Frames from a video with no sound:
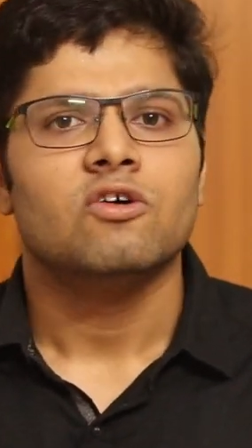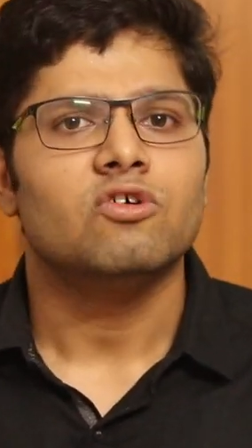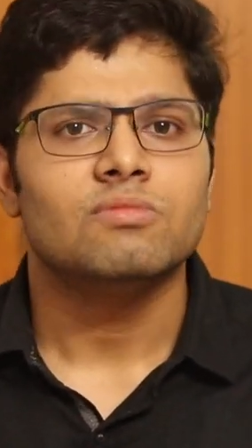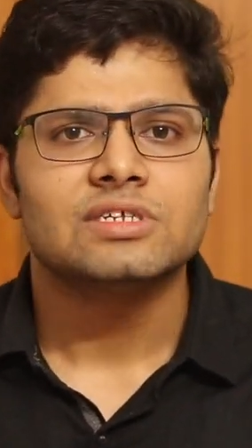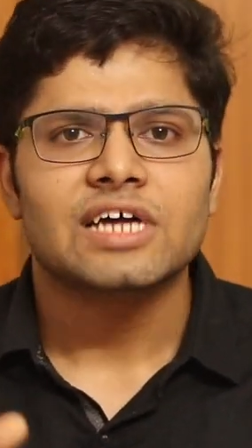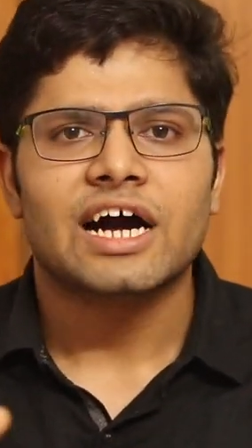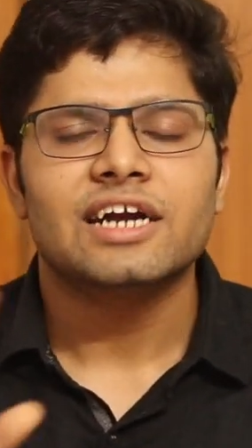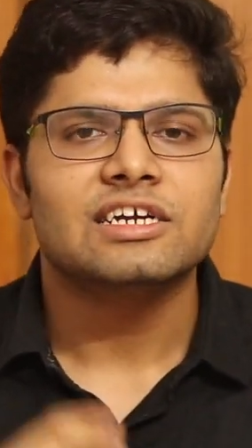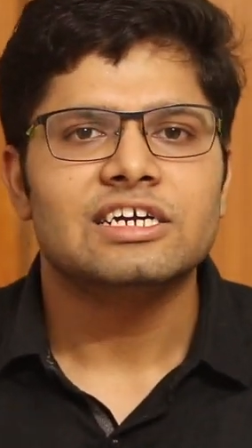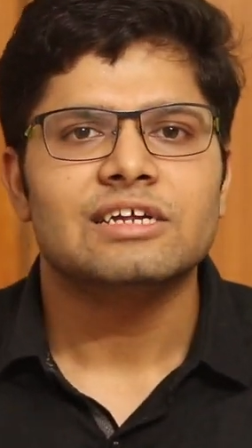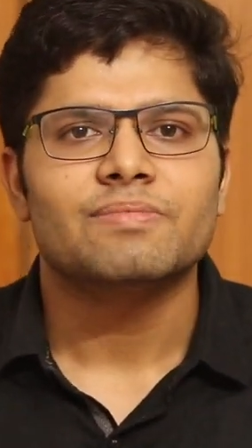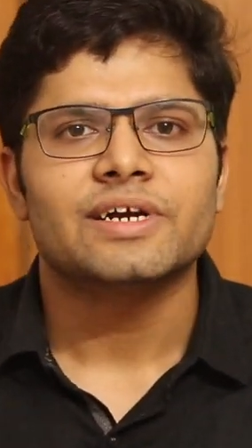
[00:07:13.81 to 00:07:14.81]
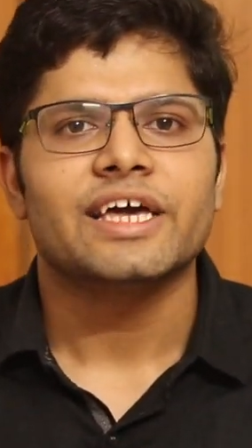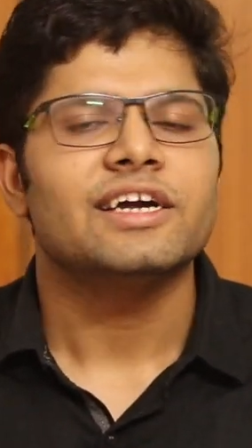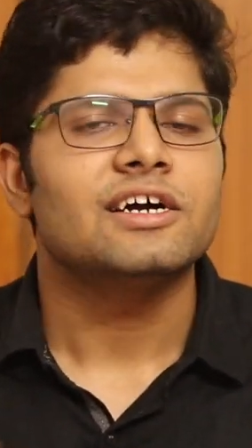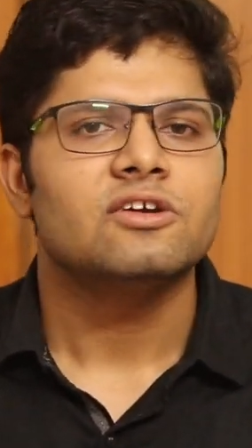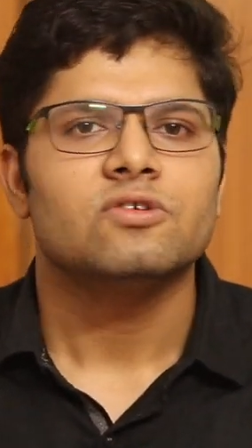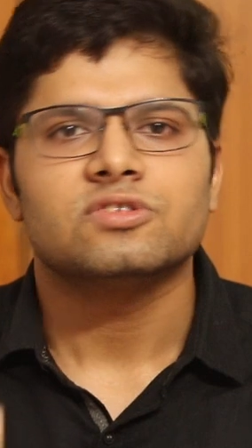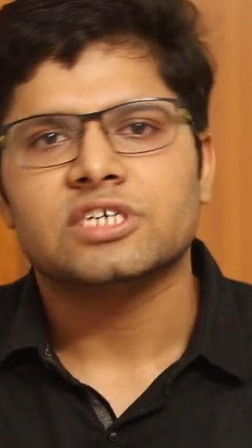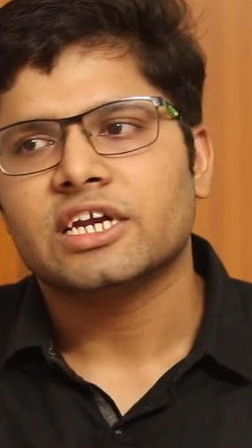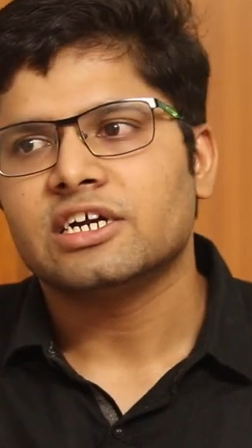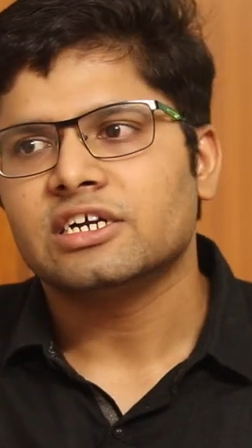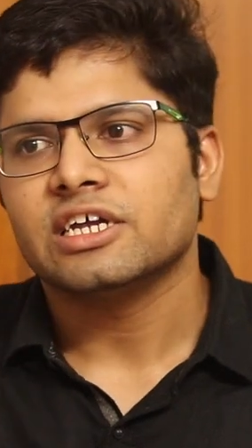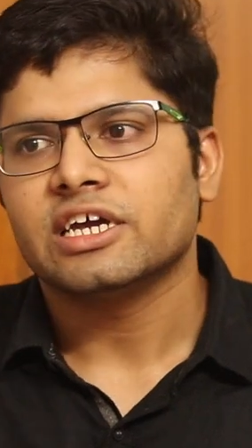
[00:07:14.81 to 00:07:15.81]
उनमें से आठ घंटे पढ़ाई कर लो
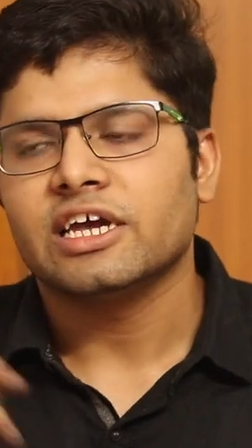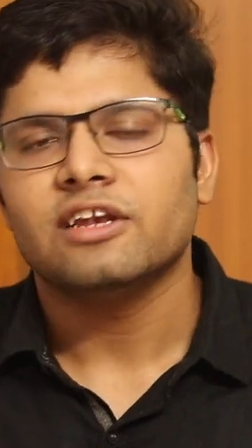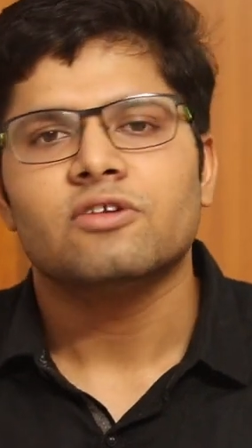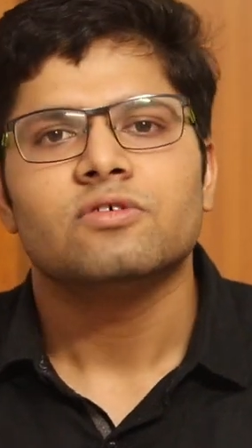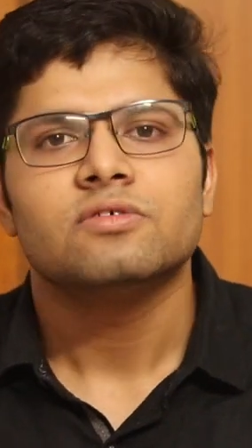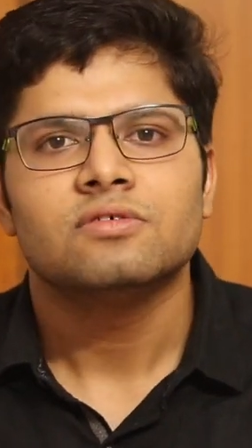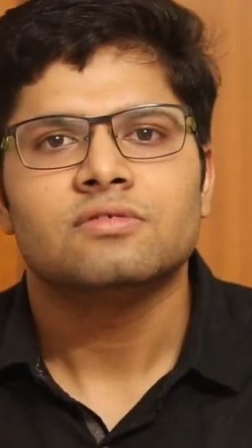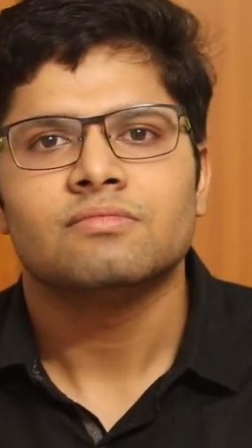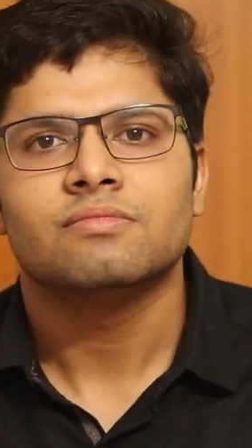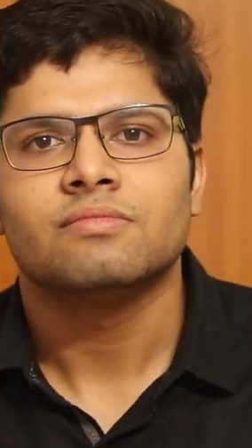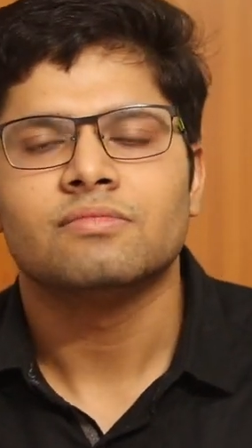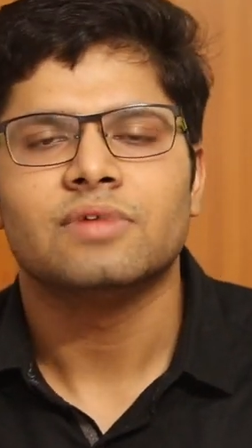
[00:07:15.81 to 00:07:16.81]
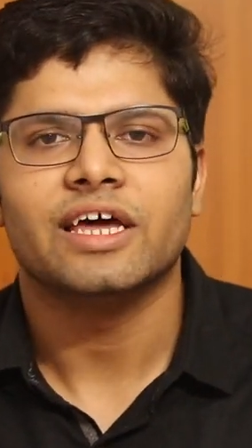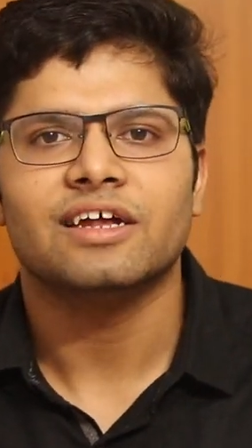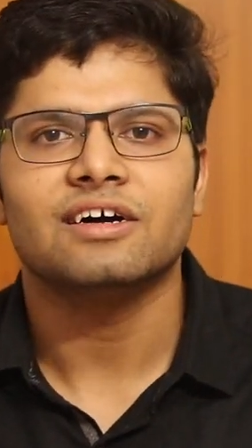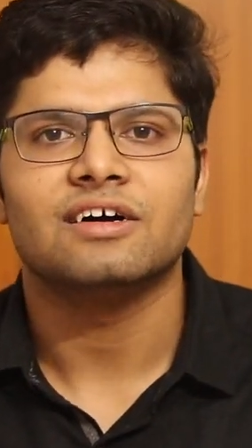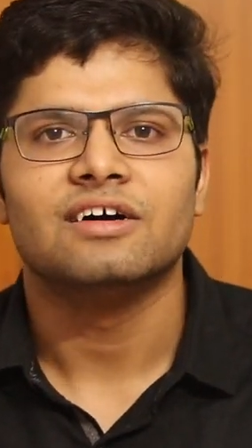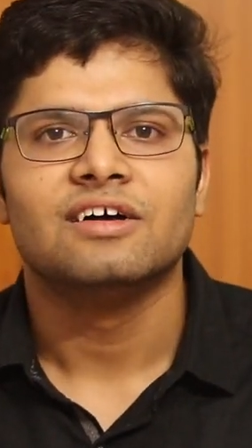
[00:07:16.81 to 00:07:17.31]
चार घंटे खेल लो है ना